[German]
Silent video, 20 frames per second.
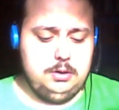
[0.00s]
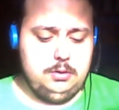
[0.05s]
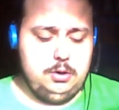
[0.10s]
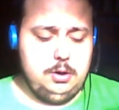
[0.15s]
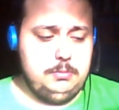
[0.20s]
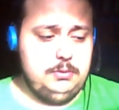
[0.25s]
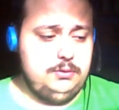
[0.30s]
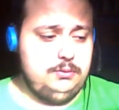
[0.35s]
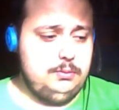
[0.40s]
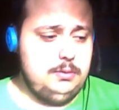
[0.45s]

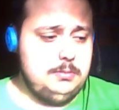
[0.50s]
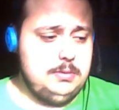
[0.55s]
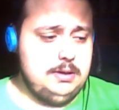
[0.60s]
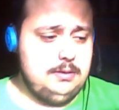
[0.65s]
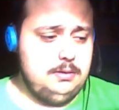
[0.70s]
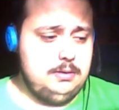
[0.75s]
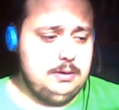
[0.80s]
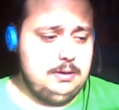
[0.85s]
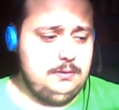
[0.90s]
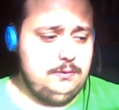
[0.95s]
Kirby's
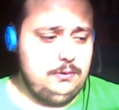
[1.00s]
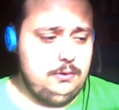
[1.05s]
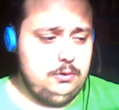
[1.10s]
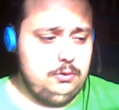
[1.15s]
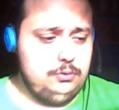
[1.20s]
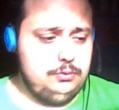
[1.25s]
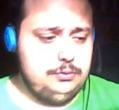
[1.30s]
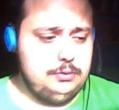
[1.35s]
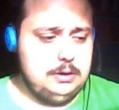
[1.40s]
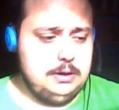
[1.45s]
Dreamland hat
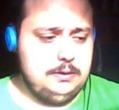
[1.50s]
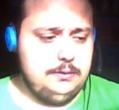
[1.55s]
sich